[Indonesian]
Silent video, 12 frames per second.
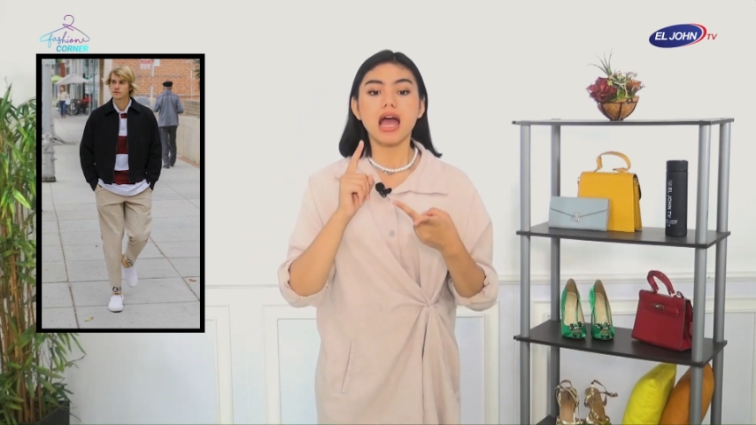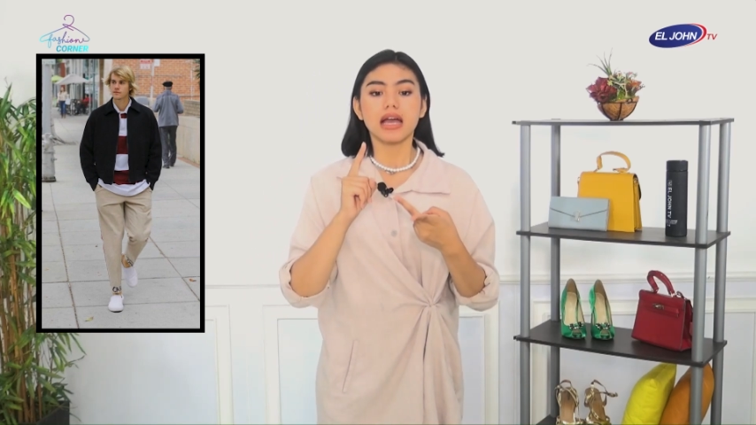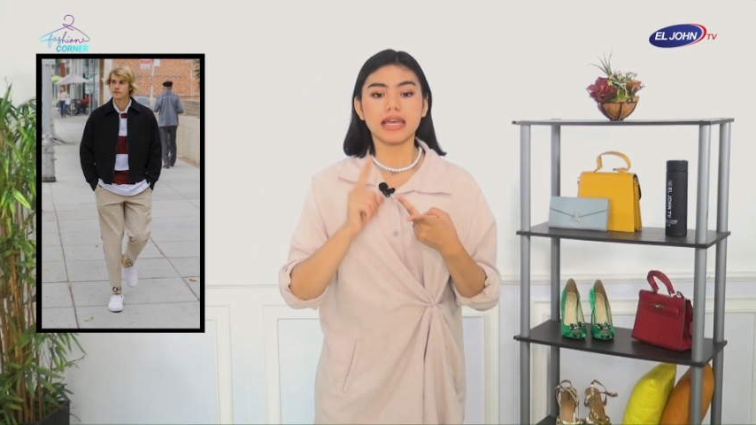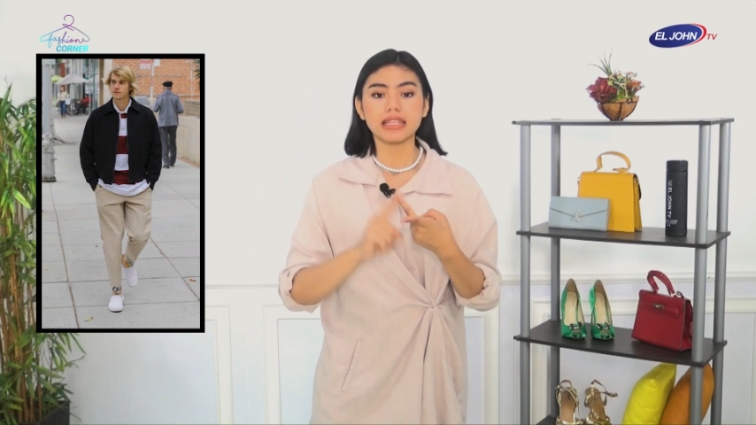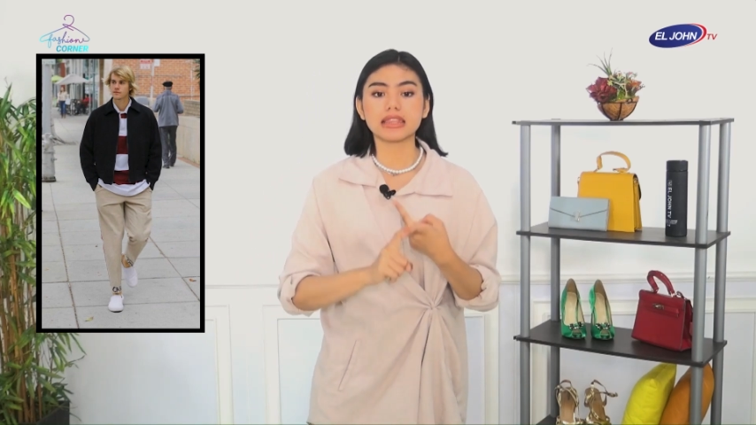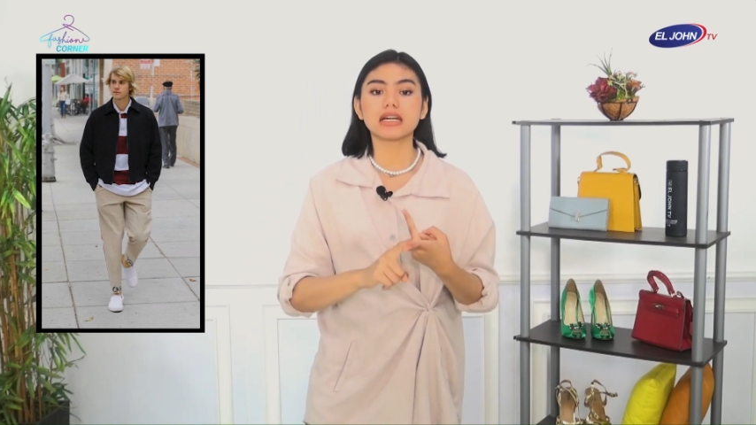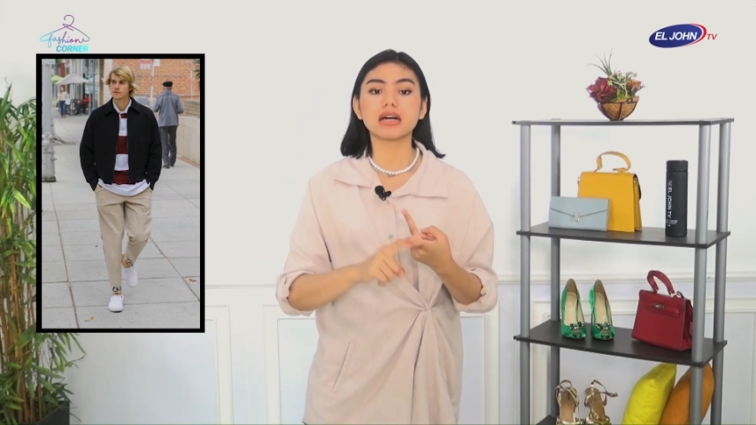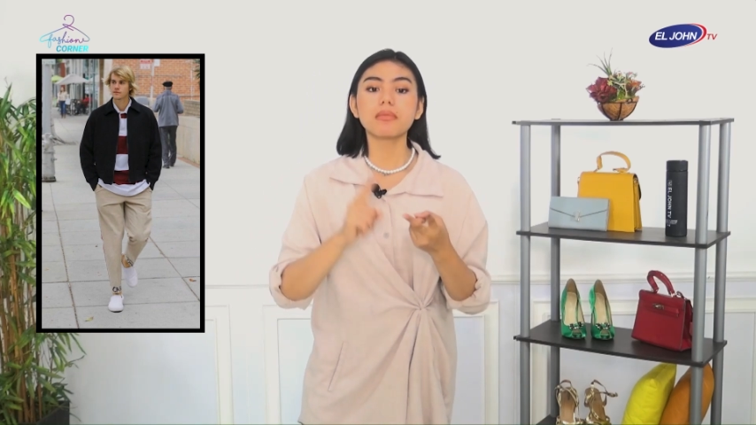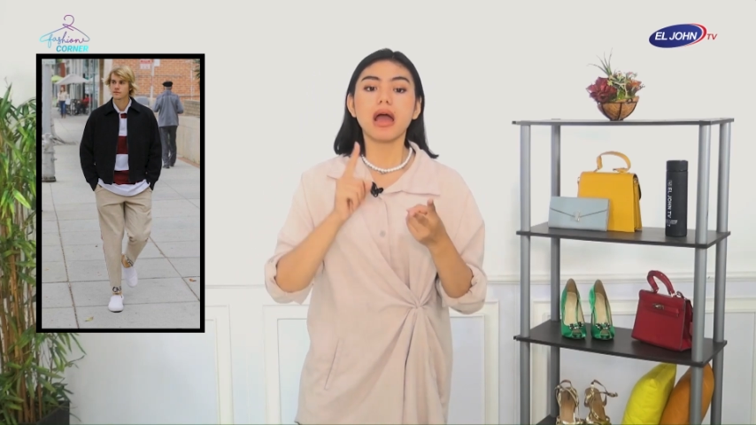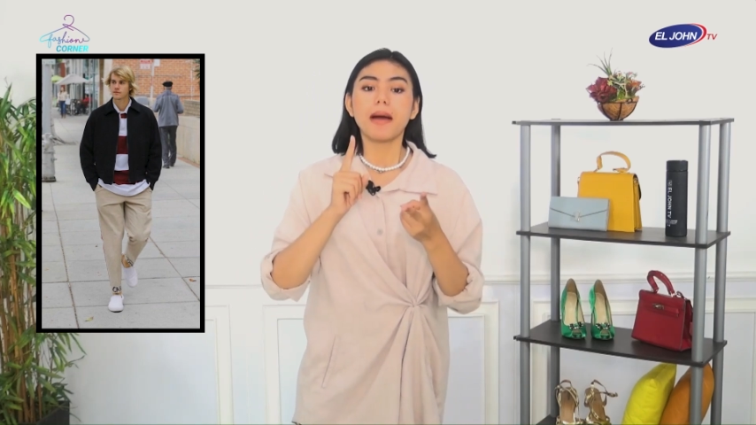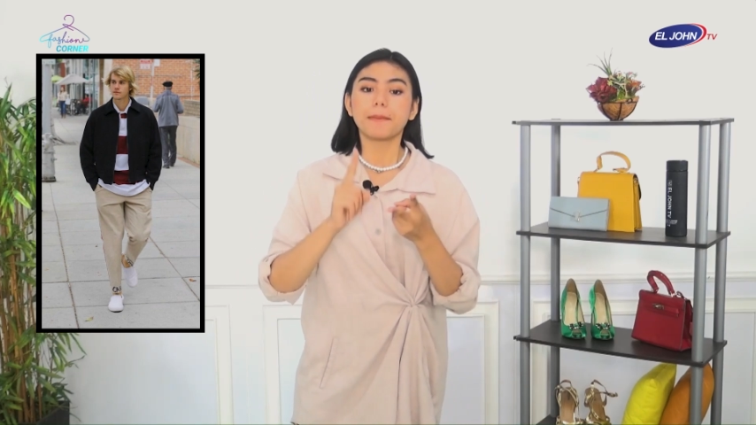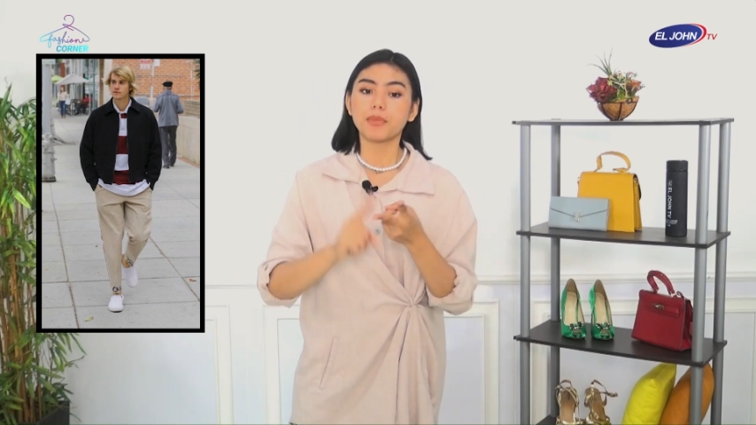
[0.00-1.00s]

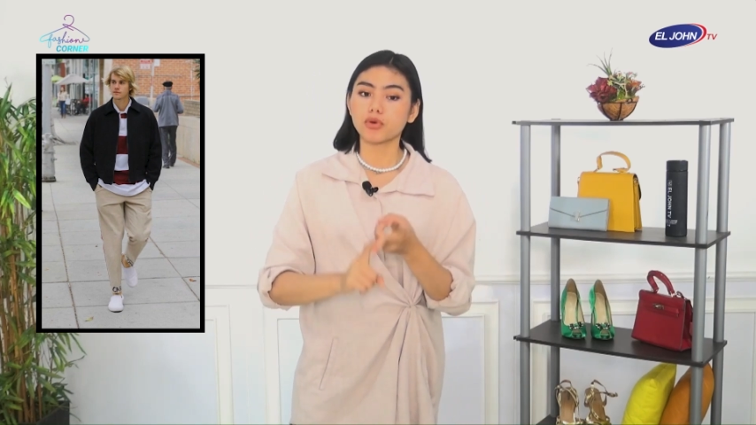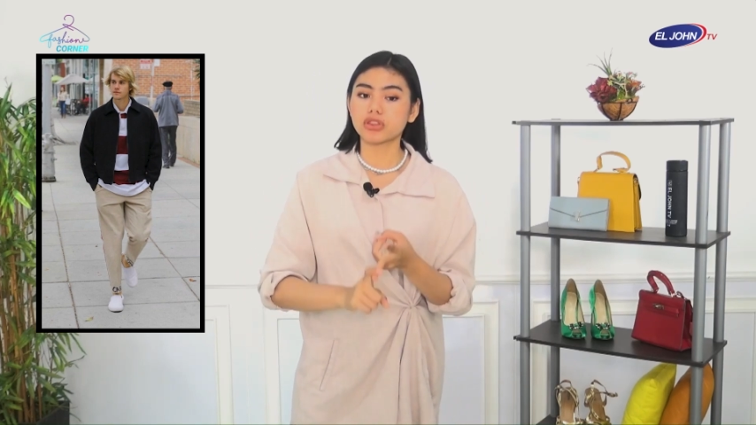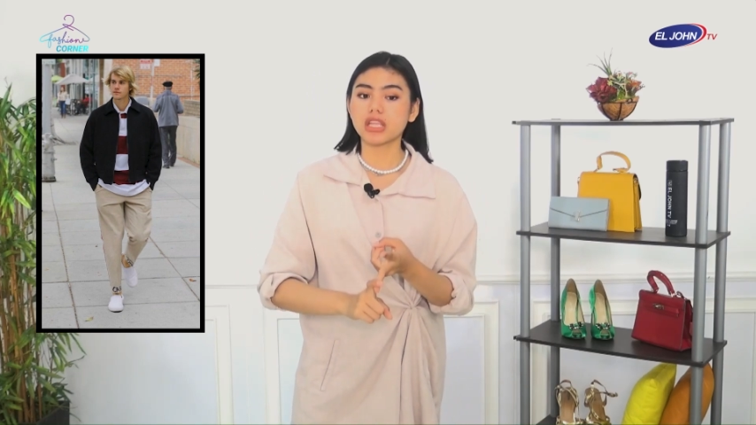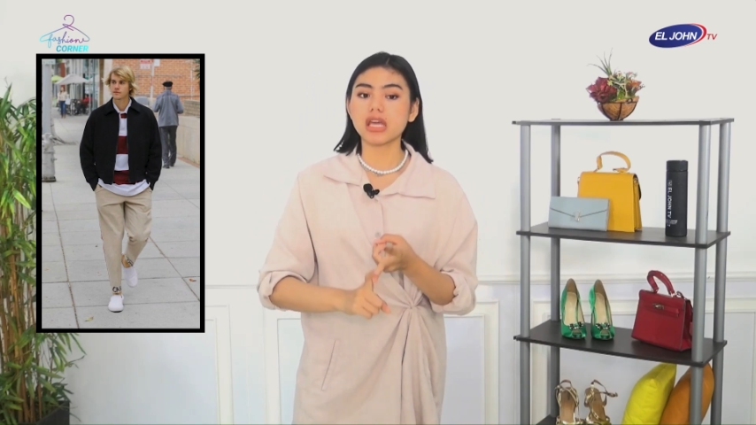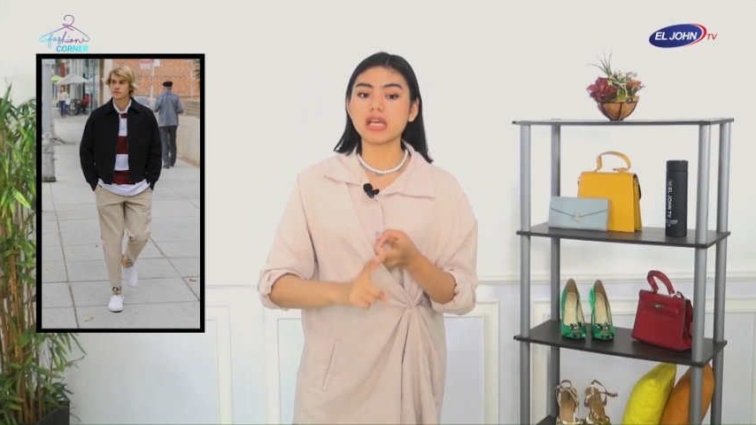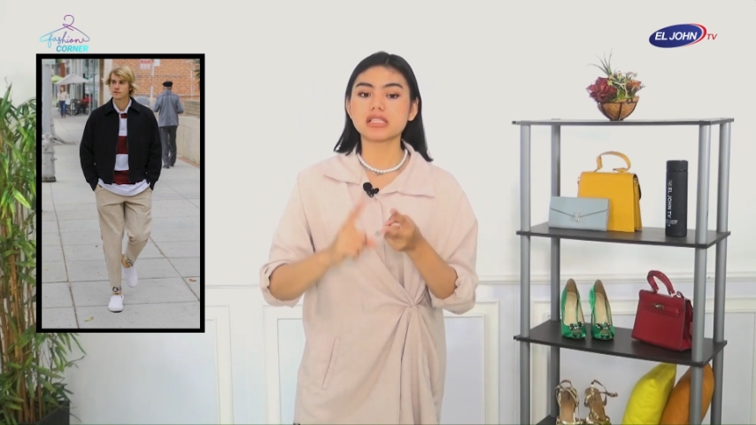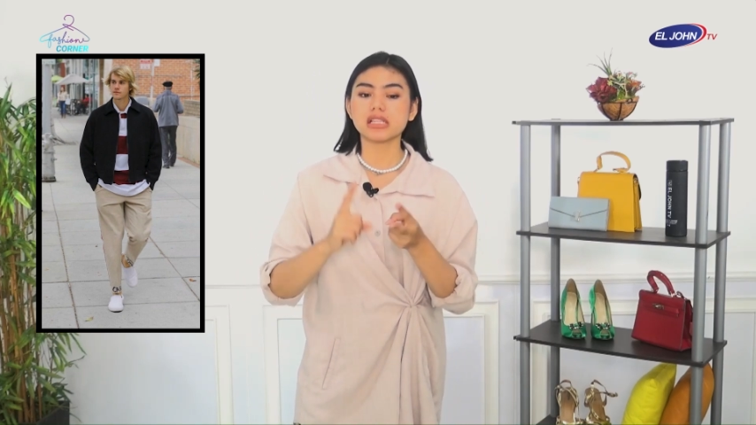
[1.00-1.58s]
hitam, putih,